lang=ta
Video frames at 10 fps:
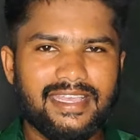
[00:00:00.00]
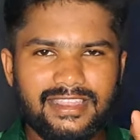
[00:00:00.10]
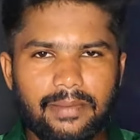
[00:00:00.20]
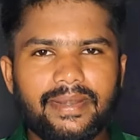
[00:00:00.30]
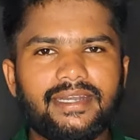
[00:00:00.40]

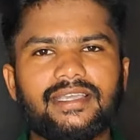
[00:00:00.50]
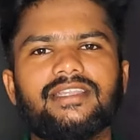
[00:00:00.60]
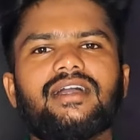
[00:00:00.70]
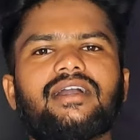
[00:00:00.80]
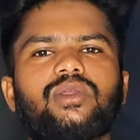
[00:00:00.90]
இந்த அப்டேட்
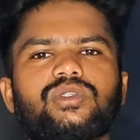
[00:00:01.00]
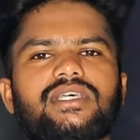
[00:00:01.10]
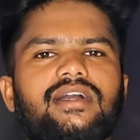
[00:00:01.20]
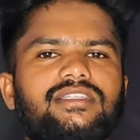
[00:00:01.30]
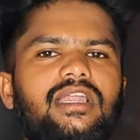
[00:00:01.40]
எதுக்காக யூஸ்
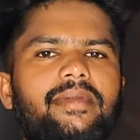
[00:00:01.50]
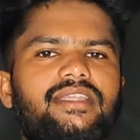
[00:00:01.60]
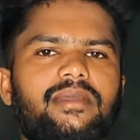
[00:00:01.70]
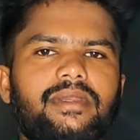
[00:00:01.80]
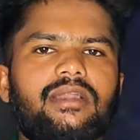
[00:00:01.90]
ஆகுது நம்ம
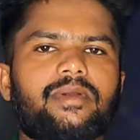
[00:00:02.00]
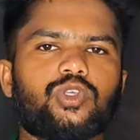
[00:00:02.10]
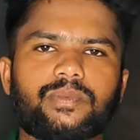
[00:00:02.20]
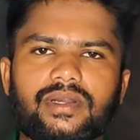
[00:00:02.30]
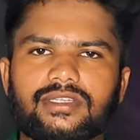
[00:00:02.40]
இதை எப்படி நம்ம
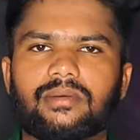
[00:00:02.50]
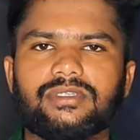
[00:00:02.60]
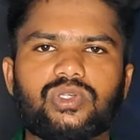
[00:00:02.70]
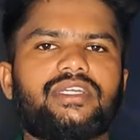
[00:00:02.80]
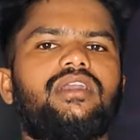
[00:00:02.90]
யூஸ் பண்றது
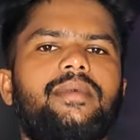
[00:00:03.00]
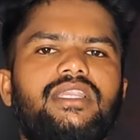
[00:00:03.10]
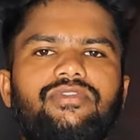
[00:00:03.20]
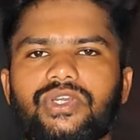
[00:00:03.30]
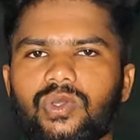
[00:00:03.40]
அப்படின்னு சொல்லிட்டு நம்ம
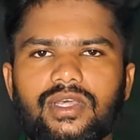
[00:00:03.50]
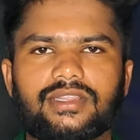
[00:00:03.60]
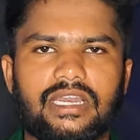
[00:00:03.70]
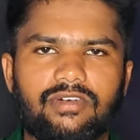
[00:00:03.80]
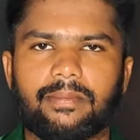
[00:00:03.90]
இந்த வீடியோல
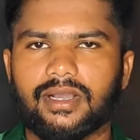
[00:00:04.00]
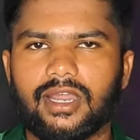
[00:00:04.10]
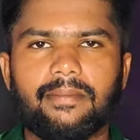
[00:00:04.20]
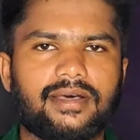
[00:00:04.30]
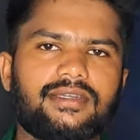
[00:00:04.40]
தெளிவா
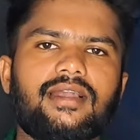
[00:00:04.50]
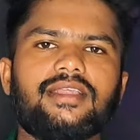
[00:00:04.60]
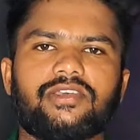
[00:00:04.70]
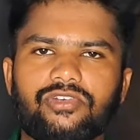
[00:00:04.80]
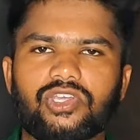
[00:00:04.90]
பார்க்கலாம் அதனால
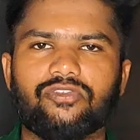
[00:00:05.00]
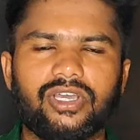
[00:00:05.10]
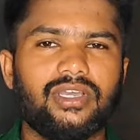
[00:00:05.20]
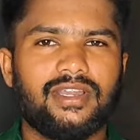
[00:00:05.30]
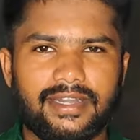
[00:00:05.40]
இந்த வீடியோவை
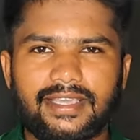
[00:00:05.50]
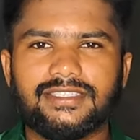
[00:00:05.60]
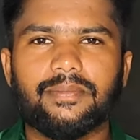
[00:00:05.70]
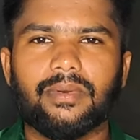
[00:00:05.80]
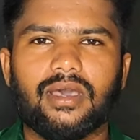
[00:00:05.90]
நீங்க
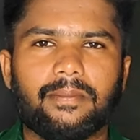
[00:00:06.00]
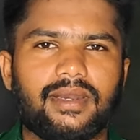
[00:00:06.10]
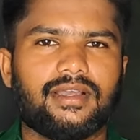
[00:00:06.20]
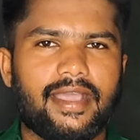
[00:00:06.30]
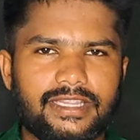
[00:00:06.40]
ஸ்கிப் பண்ணாம
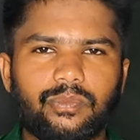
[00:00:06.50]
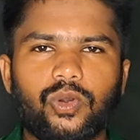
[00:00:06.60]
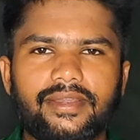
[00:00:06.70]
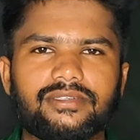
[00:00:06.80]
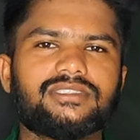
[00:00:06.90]
பாருங்க இது
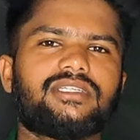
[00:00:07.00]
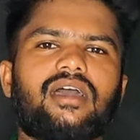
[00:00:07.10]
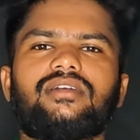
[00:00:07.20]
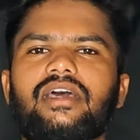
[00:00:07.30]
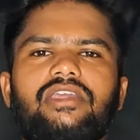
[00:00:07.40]
போல
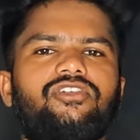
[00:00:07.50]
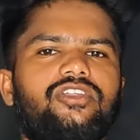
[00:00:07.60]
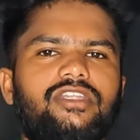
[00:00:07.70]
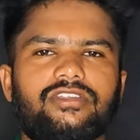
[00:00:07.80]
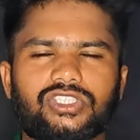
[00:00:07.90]
இன்ட்ரெஸ்டிங்கான நிறைய வீடியோ
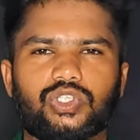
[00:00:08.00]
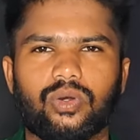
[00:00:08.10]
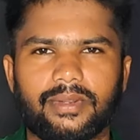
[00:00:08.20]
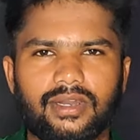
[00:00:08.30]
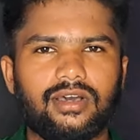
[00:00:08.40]
தெரிஞ்சுக்கணும்
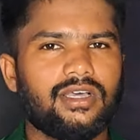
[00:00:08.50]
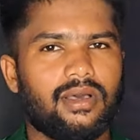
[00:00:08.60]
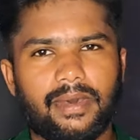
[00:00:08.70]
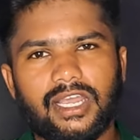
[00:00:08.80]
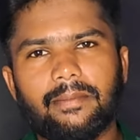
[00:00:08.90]
அப்படின்னா
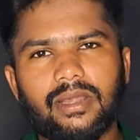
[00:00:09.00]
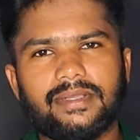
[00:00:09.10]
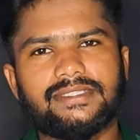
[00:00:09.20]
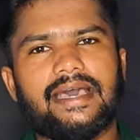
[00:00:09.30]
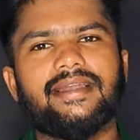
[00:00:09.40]
மறக்காம நம்ம
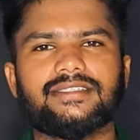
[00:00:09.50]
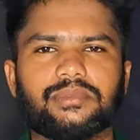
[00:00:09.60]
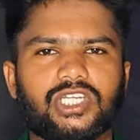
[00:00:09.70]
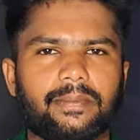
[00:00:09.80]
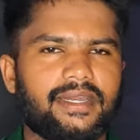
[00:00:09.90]
சேனலை
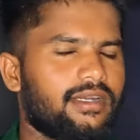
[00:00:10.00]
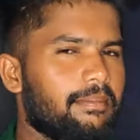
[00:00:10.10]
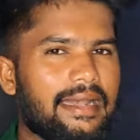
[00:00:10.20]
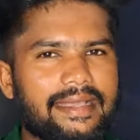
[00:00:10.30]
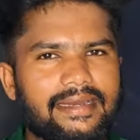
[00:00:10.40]
சப்ஸ்கிரைப் பண்ணிட்டு
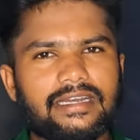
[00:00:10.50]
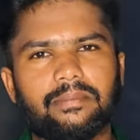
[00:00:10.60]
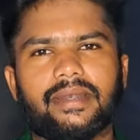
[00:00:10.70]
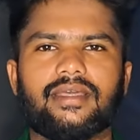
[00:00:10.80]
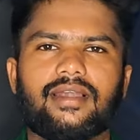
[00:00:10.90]
பெல் ஐக்கன்
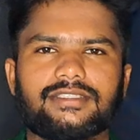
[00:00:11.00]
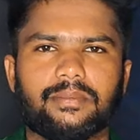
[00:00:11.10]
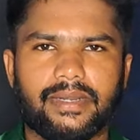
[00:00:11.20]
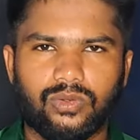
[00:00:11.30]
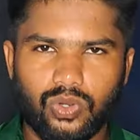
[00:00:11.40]
கிளிக் பண்ணி ஆல்ல
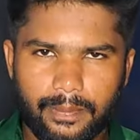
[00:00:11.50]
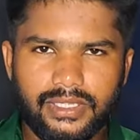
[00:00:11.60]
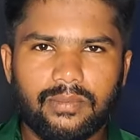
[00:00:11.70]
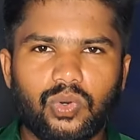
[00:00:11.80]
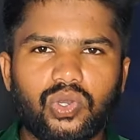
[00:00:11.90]
செட் பண்ணிக்கோங்க
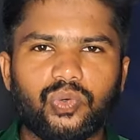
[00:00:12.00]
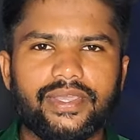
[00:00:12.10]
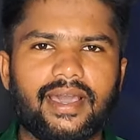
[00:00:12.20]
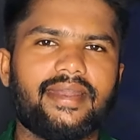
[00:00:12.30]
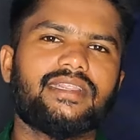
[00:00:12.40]
அப்போ நான்
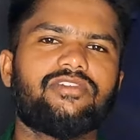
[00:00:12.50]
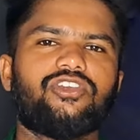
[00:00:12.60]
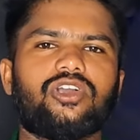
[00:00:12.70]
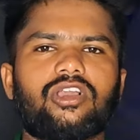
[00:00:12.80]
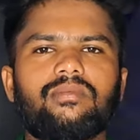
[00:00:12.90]
போடக்கூடிய அனைத்து
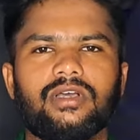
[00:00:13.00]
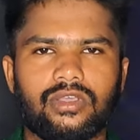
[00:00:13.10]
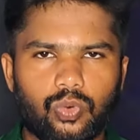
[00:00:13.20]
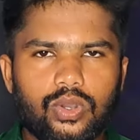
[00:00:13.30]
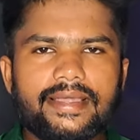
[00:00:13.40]
வீடியோக்களும்
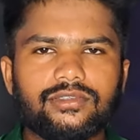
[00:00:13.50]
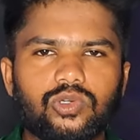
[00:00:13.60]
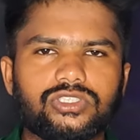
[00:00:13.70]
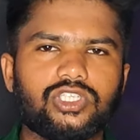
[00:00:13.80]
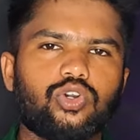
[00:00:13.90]
உங்களுக்கு
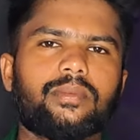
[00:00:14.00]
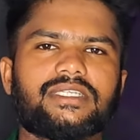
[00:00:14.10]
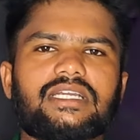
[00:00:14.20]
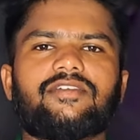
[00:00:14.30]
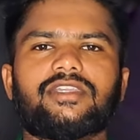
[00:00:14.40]
தொடர்ச்சியான
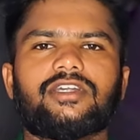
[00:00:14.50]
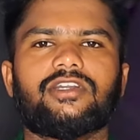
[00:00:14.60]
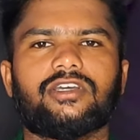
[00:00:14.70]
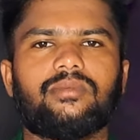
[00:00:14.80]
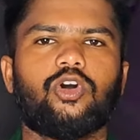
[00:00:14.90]
நோட்டிஃபிகேஷன்லாம்
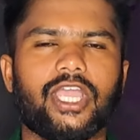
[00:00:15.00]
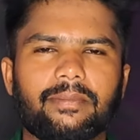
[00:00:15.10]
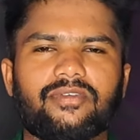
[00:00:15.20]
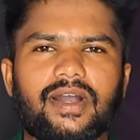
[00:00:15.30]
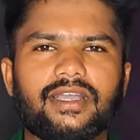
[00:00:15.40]
வந்துகிட்டு இருக்கும் ஓகே
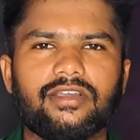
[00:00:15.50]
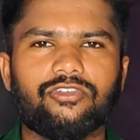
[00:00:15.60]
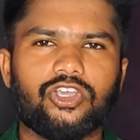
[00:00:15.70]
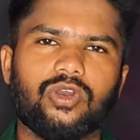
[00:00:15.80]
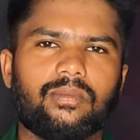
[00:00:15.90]
இப்போ வாங்க
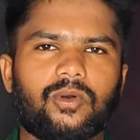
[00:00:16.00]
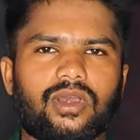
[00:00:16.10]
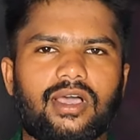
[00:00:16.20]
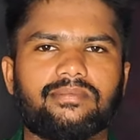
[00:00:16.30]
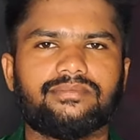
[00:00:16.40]
வீடியோக்குள்ள
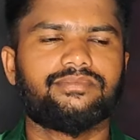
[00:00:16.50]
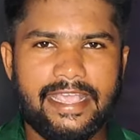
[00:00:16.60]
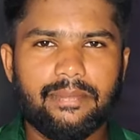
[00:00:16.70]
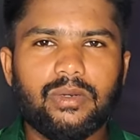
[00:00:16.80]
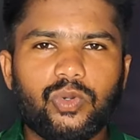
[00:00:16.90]
போகலாம்
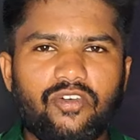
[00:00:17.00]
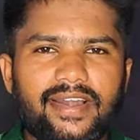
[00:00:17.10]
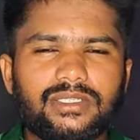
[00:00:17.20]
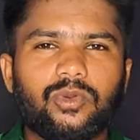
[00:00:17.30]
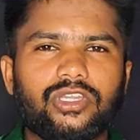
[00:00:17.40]
இப்போ நம்மளுடைய
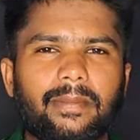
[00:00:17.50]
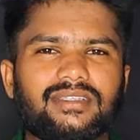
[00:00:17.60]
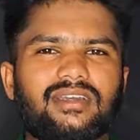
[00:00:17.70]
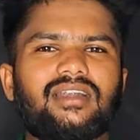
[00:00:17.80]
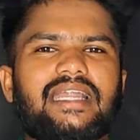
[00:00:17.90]
வாட்ஸ்அப்பில் வந்து
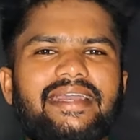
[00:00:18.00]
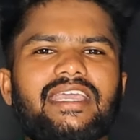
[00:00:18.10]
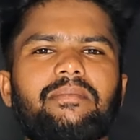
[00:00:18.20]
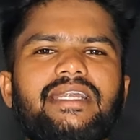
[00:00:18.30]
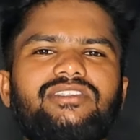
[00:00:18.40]
பார்த்தீங்கன்னா நிறைய
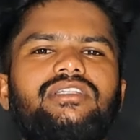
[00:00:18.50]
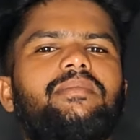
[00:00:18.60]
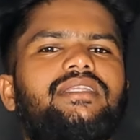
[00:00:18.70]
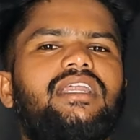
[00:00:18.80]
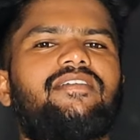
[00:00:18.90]
அப்டேட்ஸ் வந்து
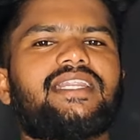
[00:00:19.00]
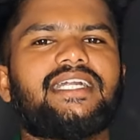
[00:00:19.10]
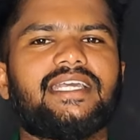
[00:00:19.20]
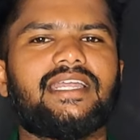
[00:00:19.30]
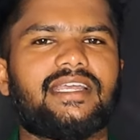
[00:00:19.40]
பார்த்தீங்கன்னா
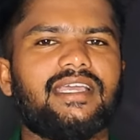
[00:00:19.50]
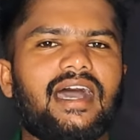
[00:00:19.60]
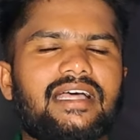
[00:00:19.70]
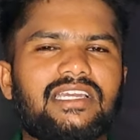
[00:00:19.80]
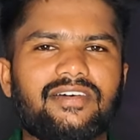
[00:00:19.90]
வந்துகிட்டே இருக்கு
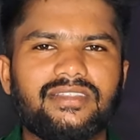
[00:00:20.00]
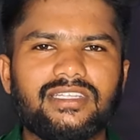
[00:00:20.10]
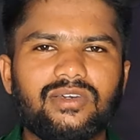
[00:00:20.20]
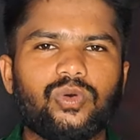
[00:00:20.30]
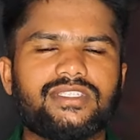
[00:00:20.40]
அதில் வந்து
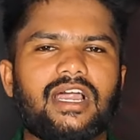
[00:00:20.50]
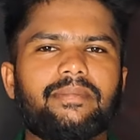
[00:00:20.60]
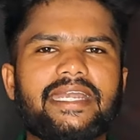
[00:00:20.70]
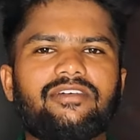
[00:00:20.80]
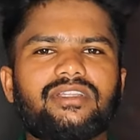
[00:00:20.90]
ஒரு சில
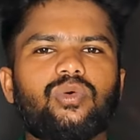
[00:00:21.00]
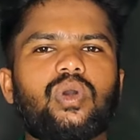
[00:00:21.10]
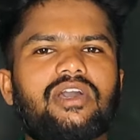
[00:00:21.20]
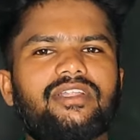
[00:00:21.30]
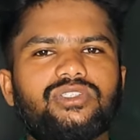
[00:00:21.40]
அப்டேட் வந்து
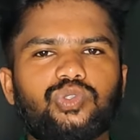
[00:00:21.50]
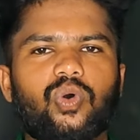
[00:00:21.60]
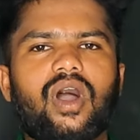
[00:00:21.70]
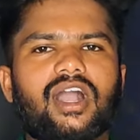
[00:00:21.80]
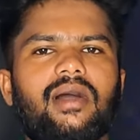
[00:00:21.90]
உங்களுக்கு வந்து ஷோ
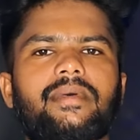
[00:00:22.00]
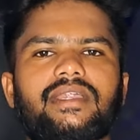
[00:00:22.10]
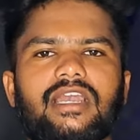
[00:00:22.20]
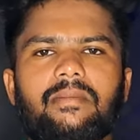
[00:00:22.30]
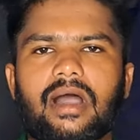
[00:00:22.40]
ஆகாமல்
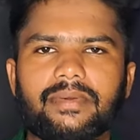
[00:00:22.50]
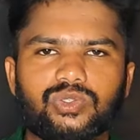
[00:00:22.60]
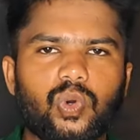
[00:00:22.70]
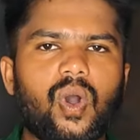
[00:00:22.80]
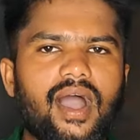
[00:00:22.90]
இருக்கலாம் அப்படி
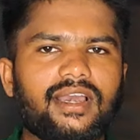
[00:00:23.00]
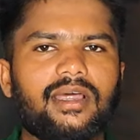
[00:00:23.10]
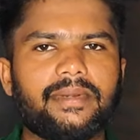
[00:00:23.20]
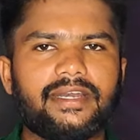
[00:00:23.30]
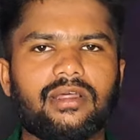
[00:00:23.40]
ஷோ ஆகலை
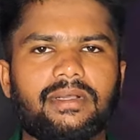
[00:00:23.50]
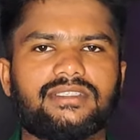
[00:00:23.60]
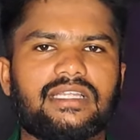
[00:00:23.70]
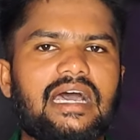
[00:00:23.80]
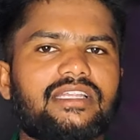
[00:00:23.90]
அப்படின்ற
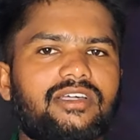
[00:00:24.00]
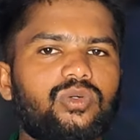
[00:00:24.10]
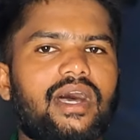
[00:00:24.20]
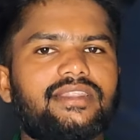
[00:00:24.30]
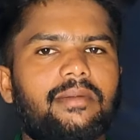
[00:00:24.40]
பட்சத்தில் அதாவது
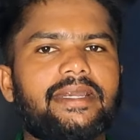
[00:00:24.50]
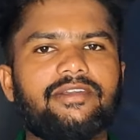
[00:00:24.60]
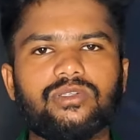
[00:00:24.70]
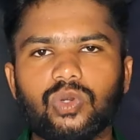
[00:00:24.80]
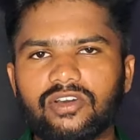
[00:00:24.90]
அந்த அப்டேட்
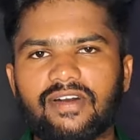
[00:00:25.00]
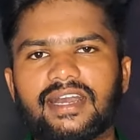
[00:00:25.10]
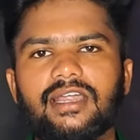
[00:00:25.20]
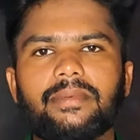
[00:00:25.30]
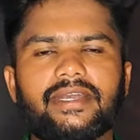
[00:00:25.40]
வந்து உங்களுக்கு
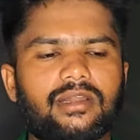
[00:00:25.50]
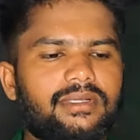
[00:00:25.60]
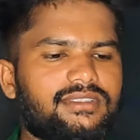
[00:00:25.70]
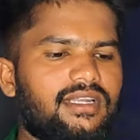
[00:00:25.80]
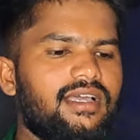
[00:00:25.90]
வரல அப்படின்ற
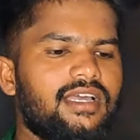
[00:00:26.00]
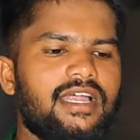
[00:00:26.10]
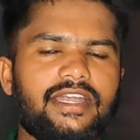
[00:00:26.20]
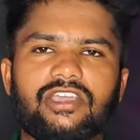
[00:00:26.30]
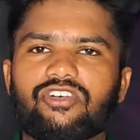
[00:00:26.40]
பட்சத்தில்
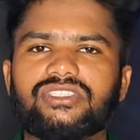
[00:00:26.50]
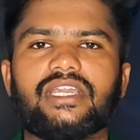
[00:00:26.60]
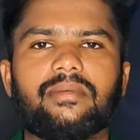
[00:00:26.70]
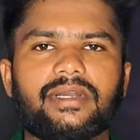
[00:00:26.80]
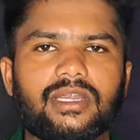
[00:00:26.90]
நீங்கள் ஃபர்ஸ்ட்
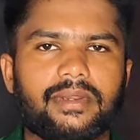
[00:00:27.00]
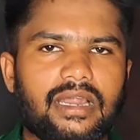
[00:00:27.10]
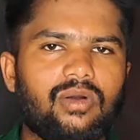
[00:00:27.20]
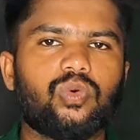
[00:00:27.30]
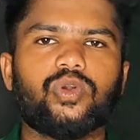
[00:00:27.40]
என்ன பண்ணுறீங்க
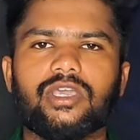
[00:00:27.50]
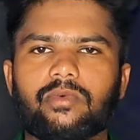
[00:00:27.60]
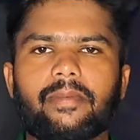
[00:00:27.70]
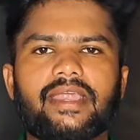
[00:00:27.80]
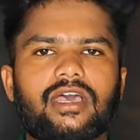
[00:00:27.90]
அப்படின்னா உங்களுடைய
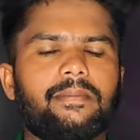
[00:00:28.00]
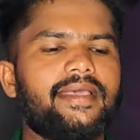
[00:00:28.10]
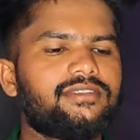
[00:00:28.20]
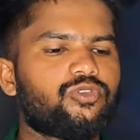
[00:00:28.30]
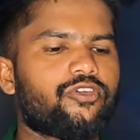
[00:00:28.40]
மொபைலில் ப்ளே
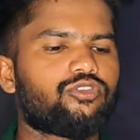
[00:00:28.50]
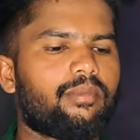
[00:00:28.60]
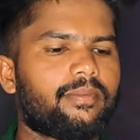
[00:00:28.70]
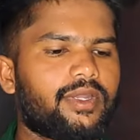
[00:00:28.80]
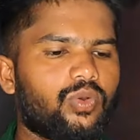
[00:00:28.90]
ஸ்டோர் வந்து
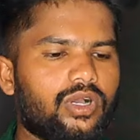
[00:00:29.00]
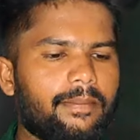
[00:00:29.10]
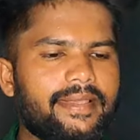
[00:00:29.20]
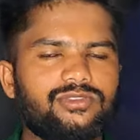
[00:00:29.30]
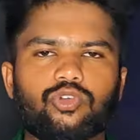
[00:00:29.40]
ஓப்பன் பண்ணிக்கோங்க
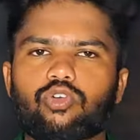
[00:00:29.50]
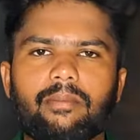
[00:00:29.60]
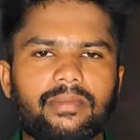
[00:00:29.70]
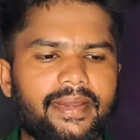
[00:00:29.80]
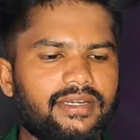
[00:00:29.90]
பிளே ஸ்டோர்
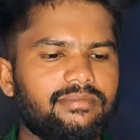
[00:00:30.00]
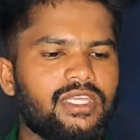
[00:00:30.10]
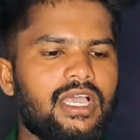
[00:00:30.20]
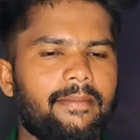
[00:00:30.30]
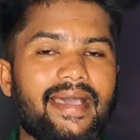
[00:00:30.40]
ஓப்பன் பண்ணிட்டு
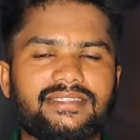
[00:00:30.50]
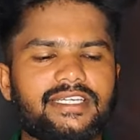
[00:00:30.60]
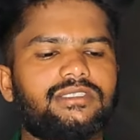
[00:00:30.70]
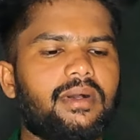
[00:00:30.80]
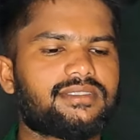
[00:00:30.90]
மேலே
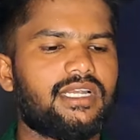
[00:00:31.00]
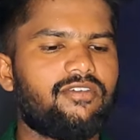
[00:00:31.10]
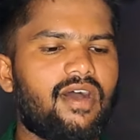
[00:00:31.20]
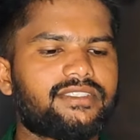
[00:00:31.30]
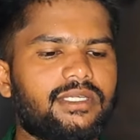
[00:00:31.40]
சர்ச் பாக்ஸில்
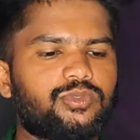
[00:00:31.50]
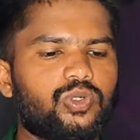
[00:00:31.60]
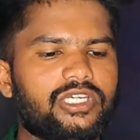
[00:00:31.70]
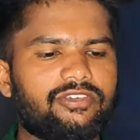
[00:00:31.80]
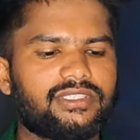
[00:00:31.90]
வாட்ஸ்அப்
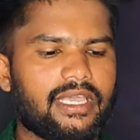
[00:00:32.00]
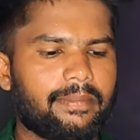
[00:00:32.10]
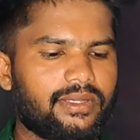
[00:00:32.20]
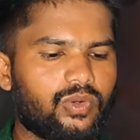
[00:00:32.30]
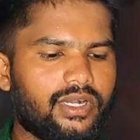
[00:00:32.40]
சொல்லிட்டு நீங்கள் வந்து டைப்
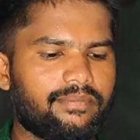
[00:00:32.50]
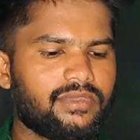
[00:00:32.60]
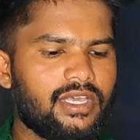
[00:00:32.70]
பண்ணிக்கோங்க